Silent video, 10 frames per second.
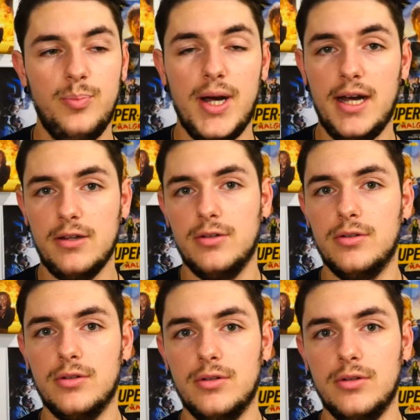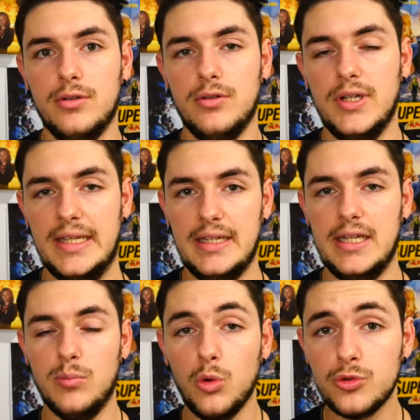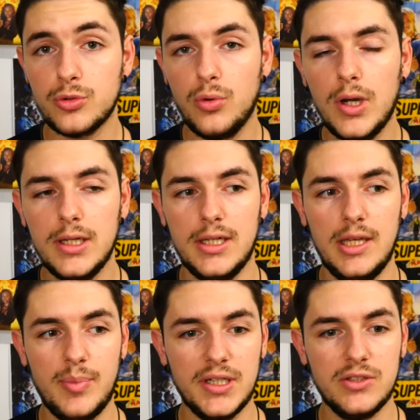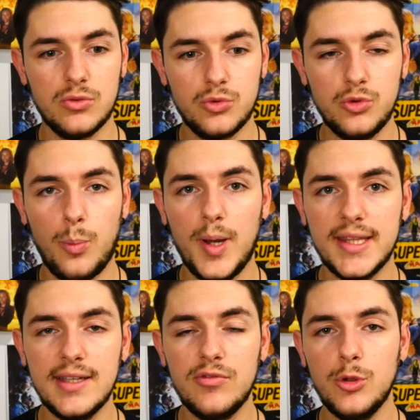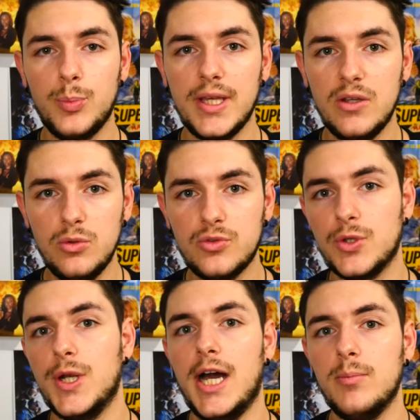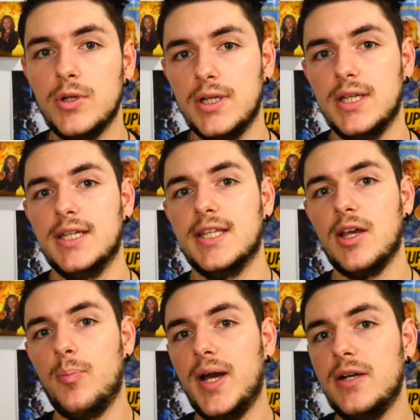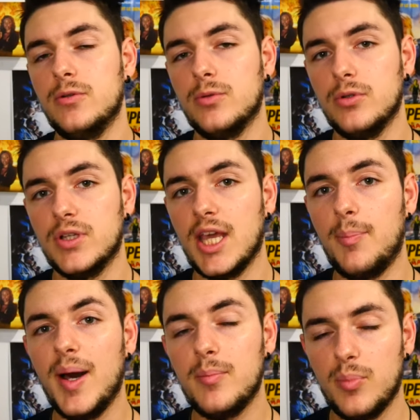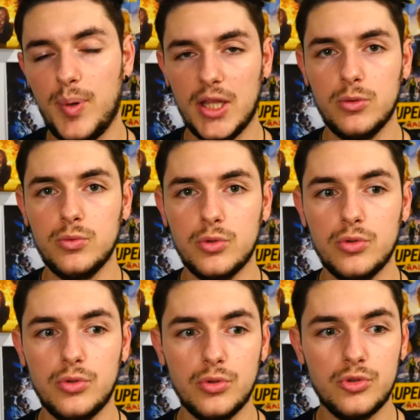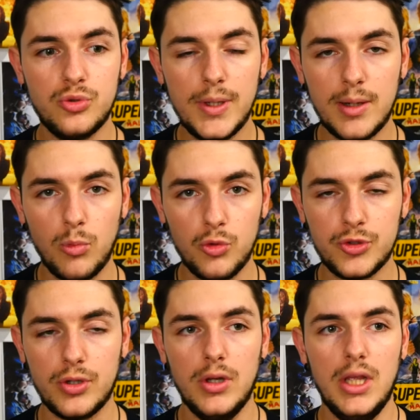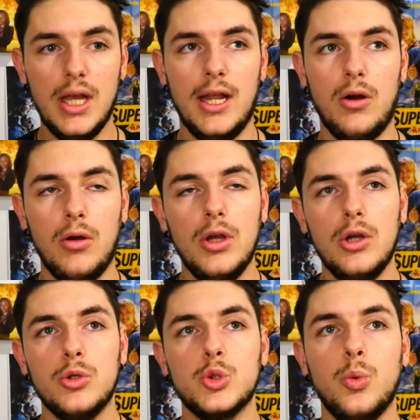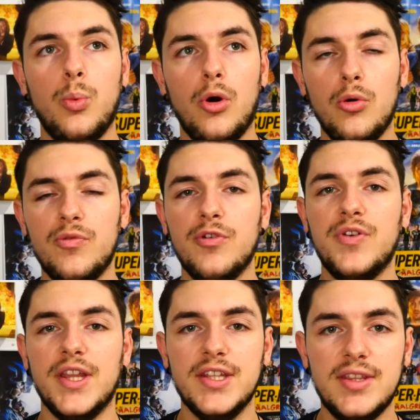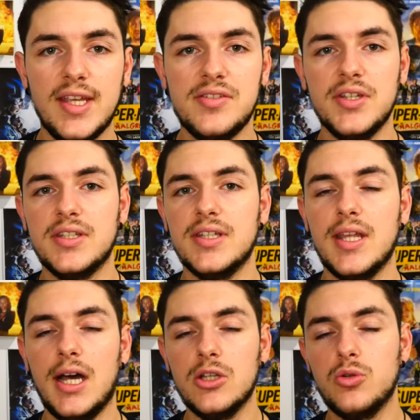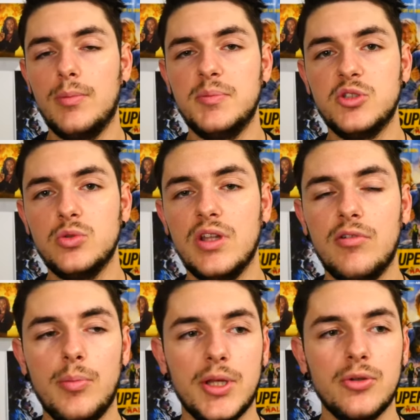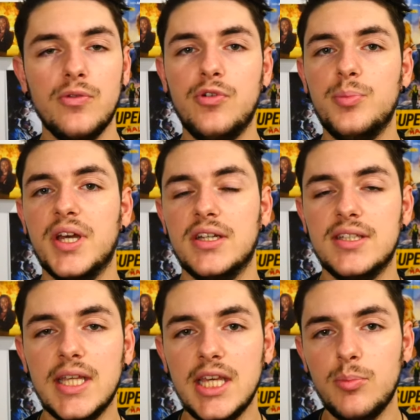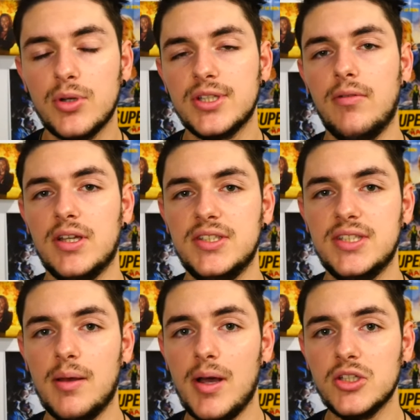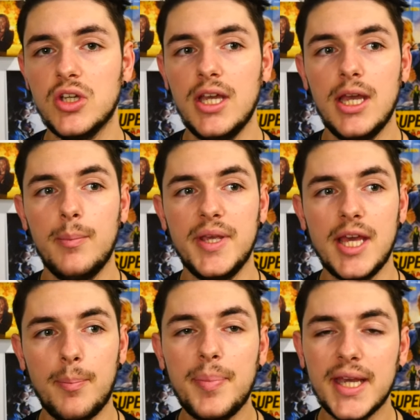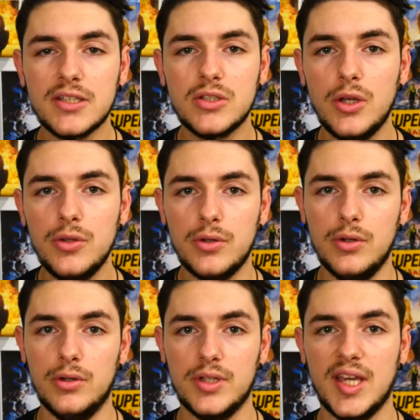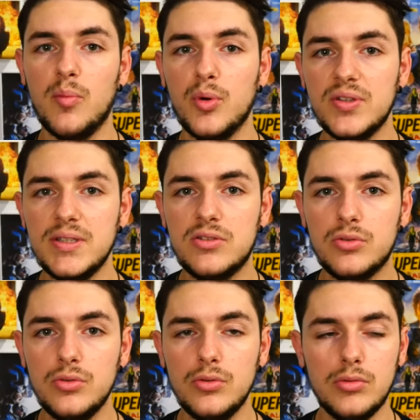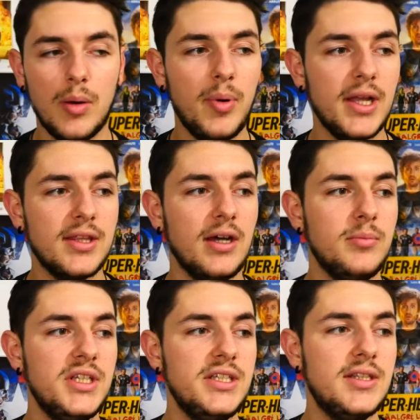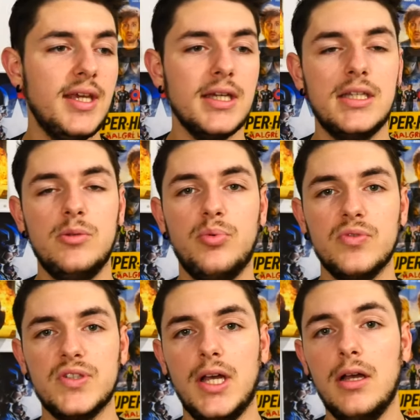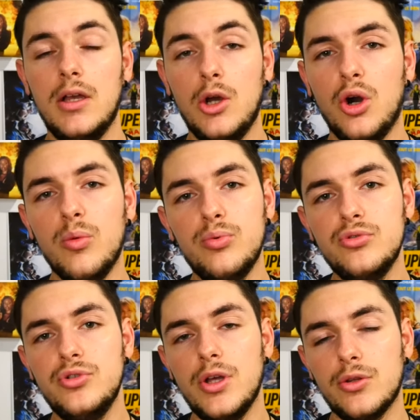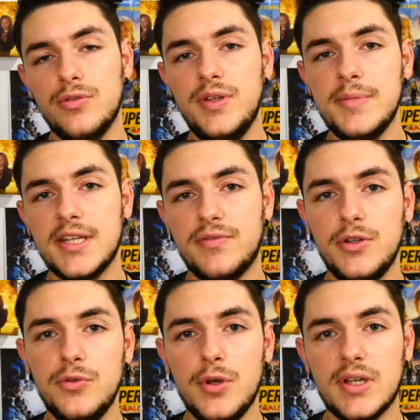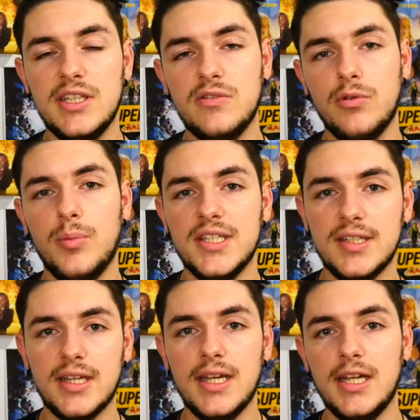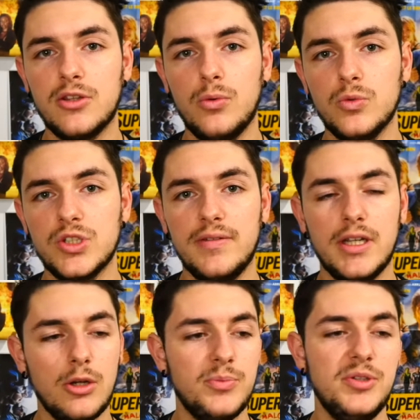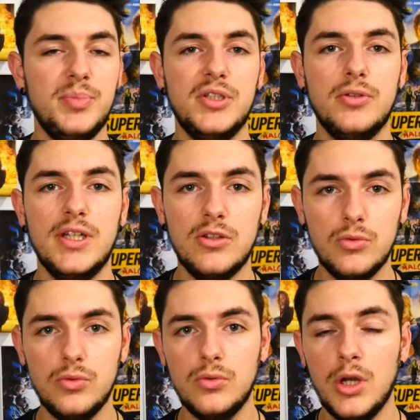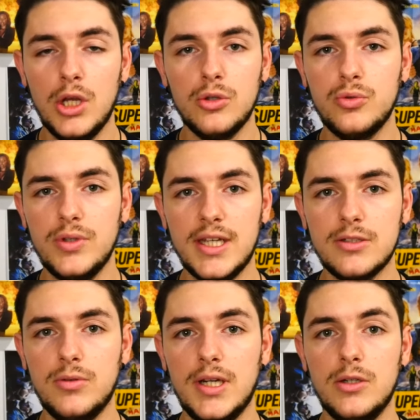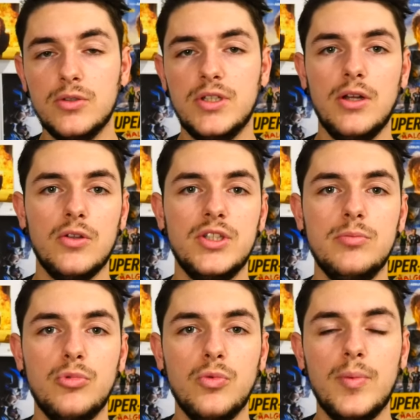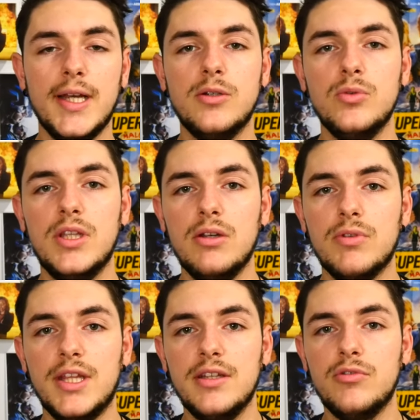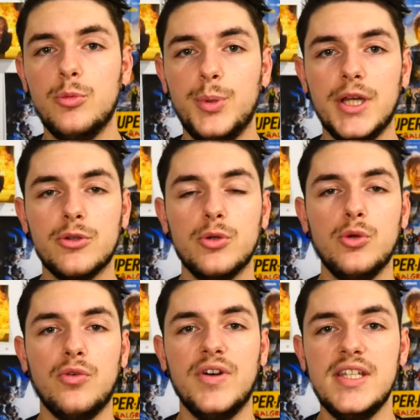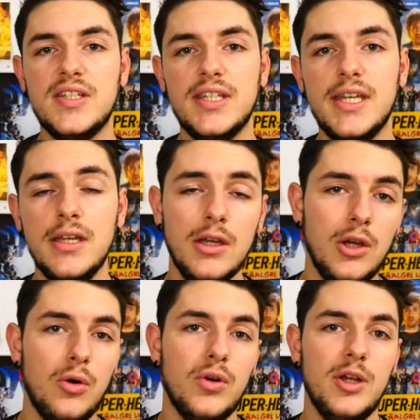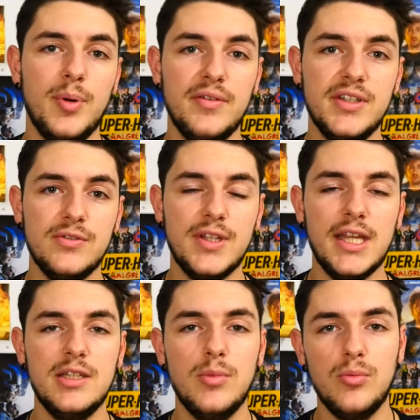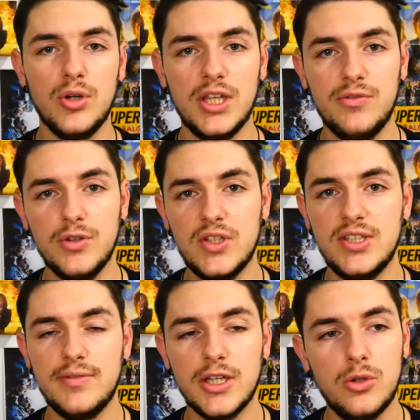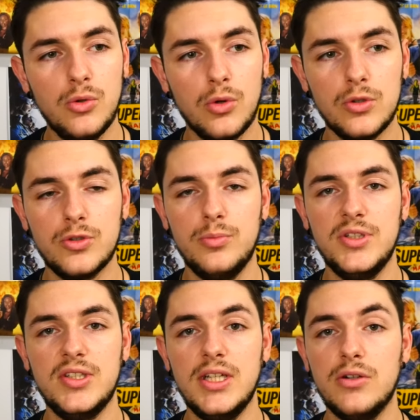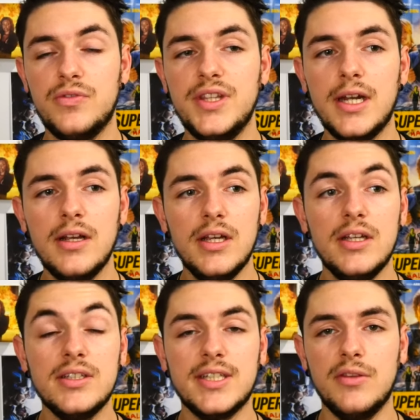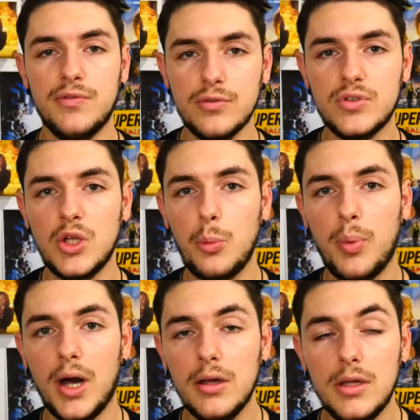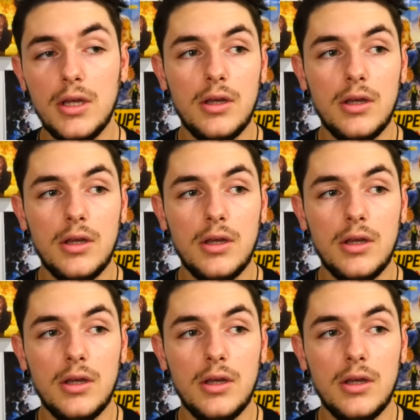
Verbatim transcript: par les, monstres, quoi, et eh ben ils ont toujours pas développé une seule arme capable de, capable, pardon, de tuer un monstre. Alors, je comprends, il faut faire des tests, etc. Tu vois, même si tu développes un truc, faut bien l'essayer pour savoir si ça marche. Mais il n'y a personne euh, qui a bossé dessus, à part un militaire qui te pond ça. Au bout d'une heure de film, ça fait une heure qu'ils se font massacrer la tronche avec leur petit pistolet tout tout naze quoi. Et l'autre, il leur dit bon bah écoutez, on a développé un truc, on va essayer. On les prévient au dernier moment qu'il faut qu'ils évacuent, on lance le missile et au final, ça ne fonctionne pas.